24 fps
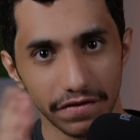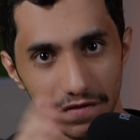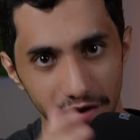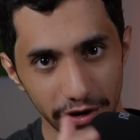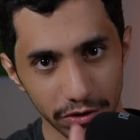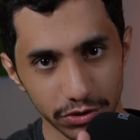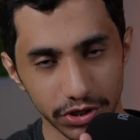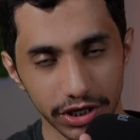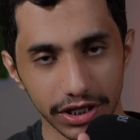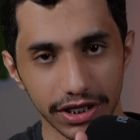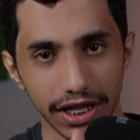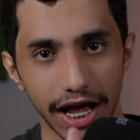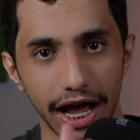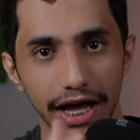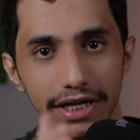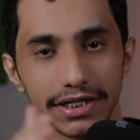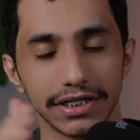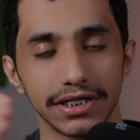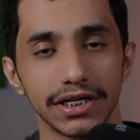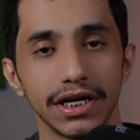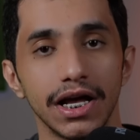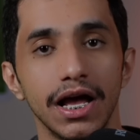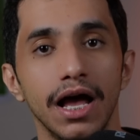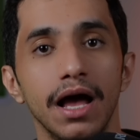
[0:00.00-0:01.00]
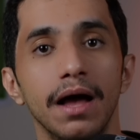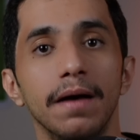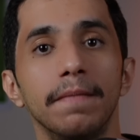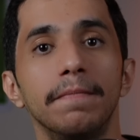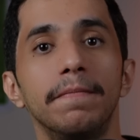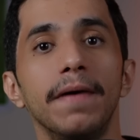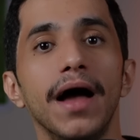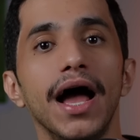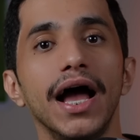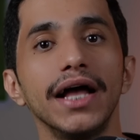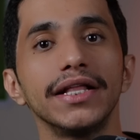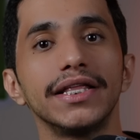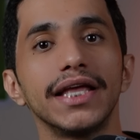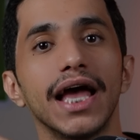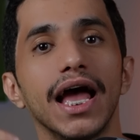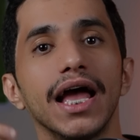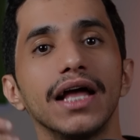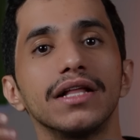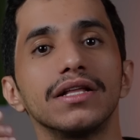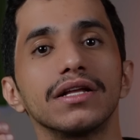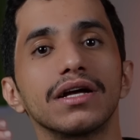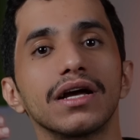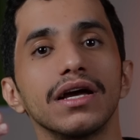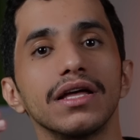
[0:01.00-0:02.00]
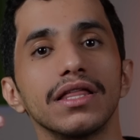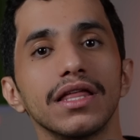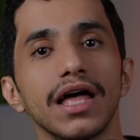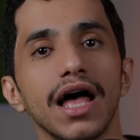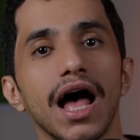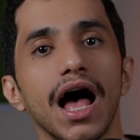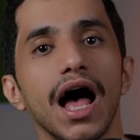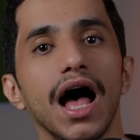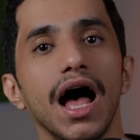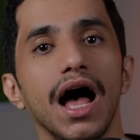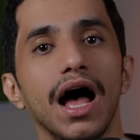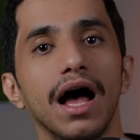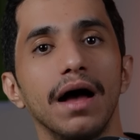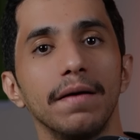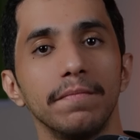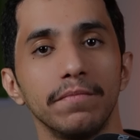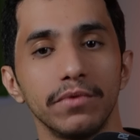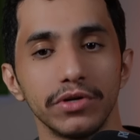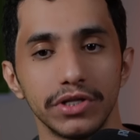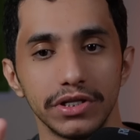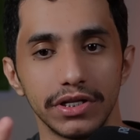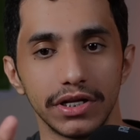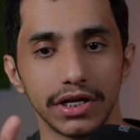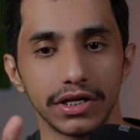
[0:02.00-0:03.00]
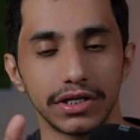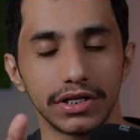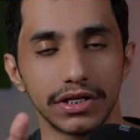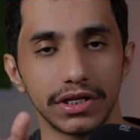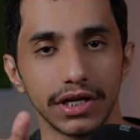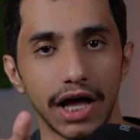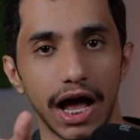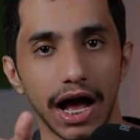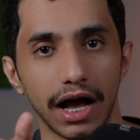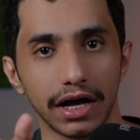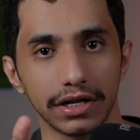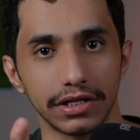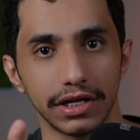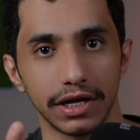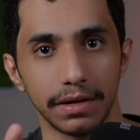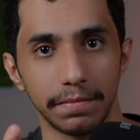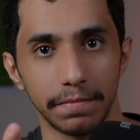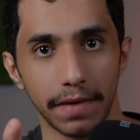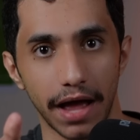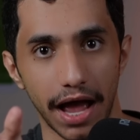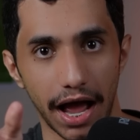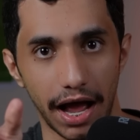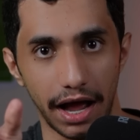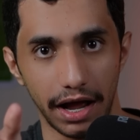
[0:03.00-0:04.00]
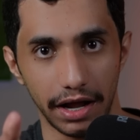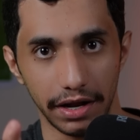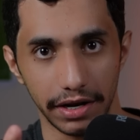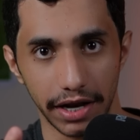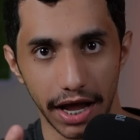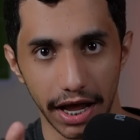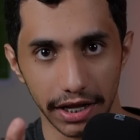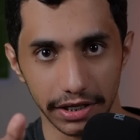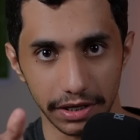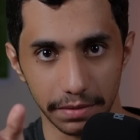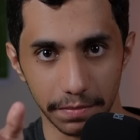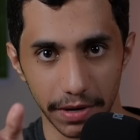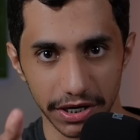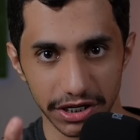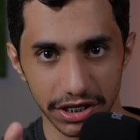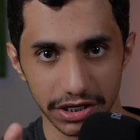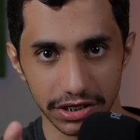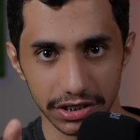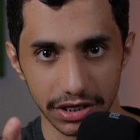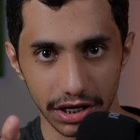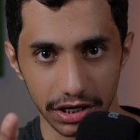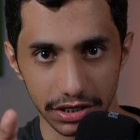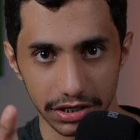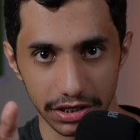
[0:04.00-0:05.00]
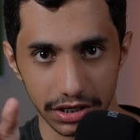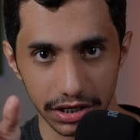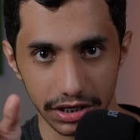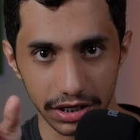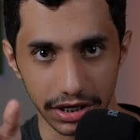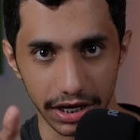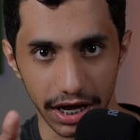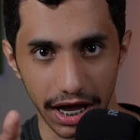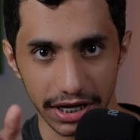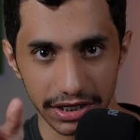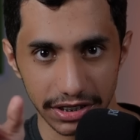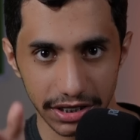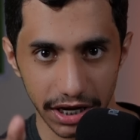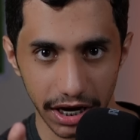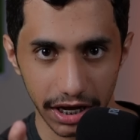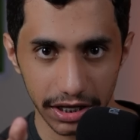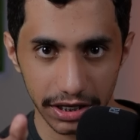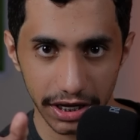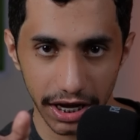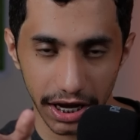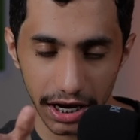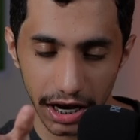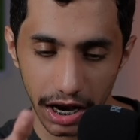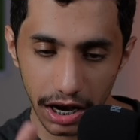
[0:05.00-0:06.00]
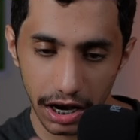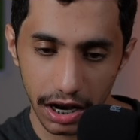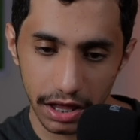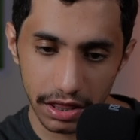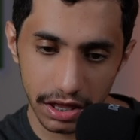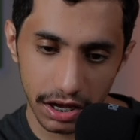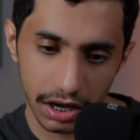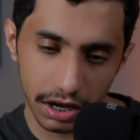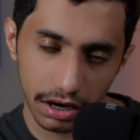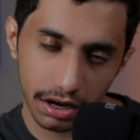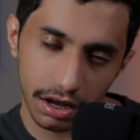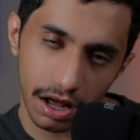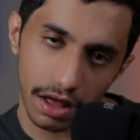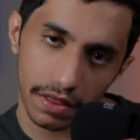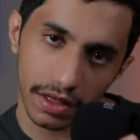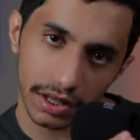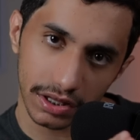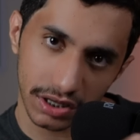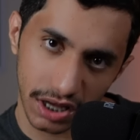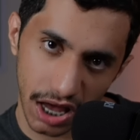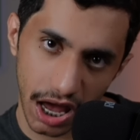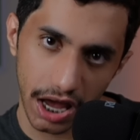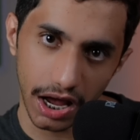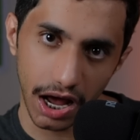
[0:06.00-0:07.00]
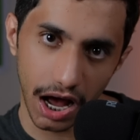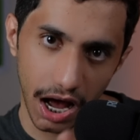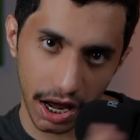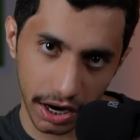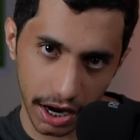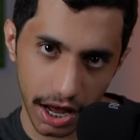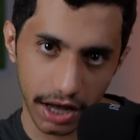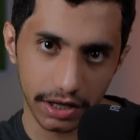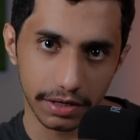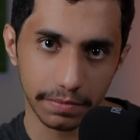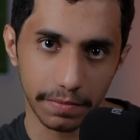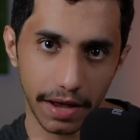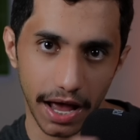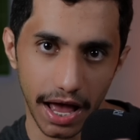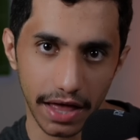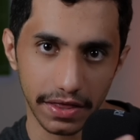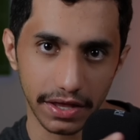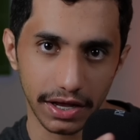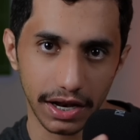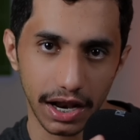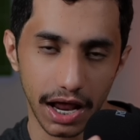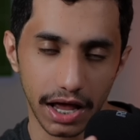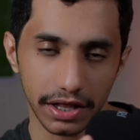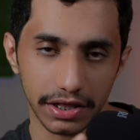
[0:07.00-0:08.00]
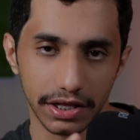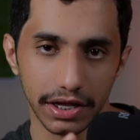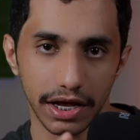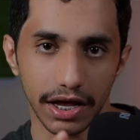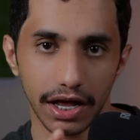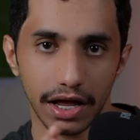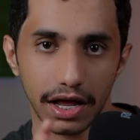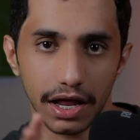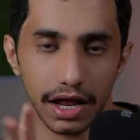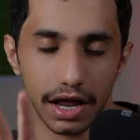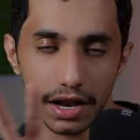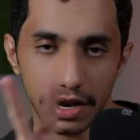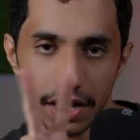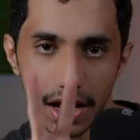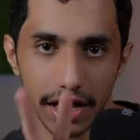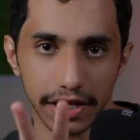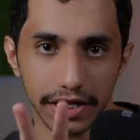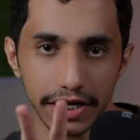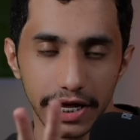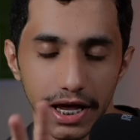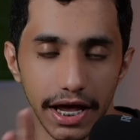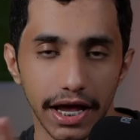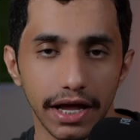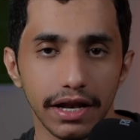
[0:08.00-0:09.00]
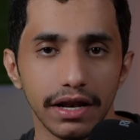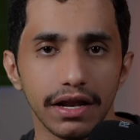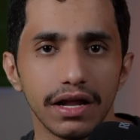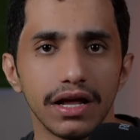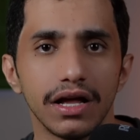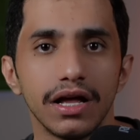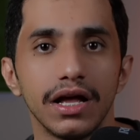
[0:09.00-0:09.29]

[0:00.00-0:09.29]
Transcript: 2016 بعد انقضاء مدة عقده مع نادي مانشستر سيتي هالسنتين الذي انقضت كإعارات مع هذه الأندية الناديين